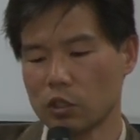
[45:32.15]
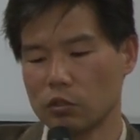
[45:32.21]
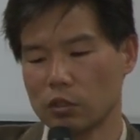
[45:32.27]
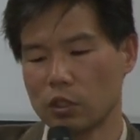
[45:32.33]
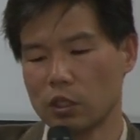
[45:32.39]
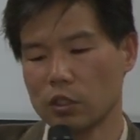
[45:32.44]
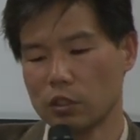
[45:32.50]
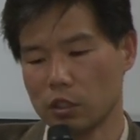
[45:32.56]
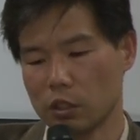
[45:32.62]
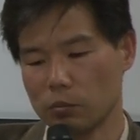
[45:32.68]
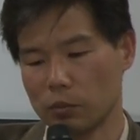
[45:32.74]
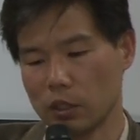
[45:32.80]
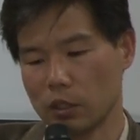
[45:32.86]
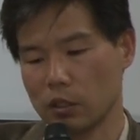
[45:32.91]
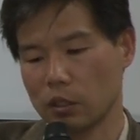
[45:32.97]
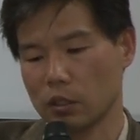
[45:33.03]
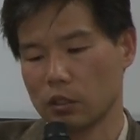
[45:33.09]
それが1点
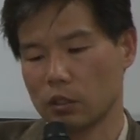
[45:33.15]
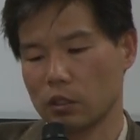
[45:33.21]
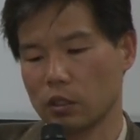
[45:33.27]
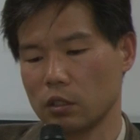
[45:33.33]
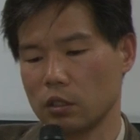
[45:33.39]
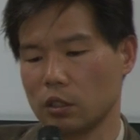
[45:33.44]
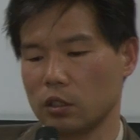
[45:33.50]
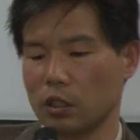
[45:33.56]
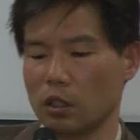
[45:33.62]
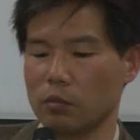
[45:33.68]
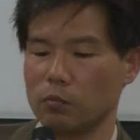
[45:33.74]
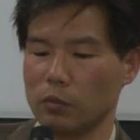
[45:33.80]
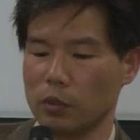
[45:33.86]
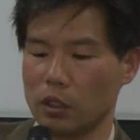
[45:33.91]
目。それから2点